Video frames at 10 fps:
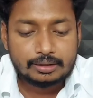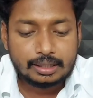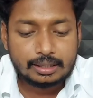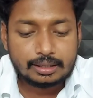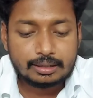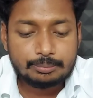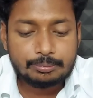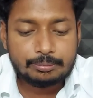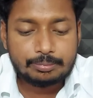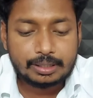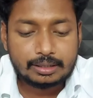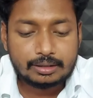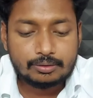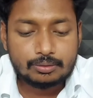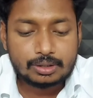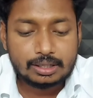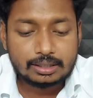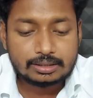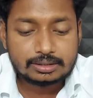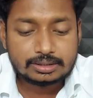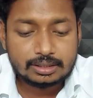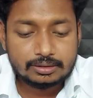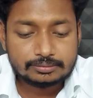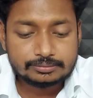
దగ్గర దగ్గర పద ఒక లక్ష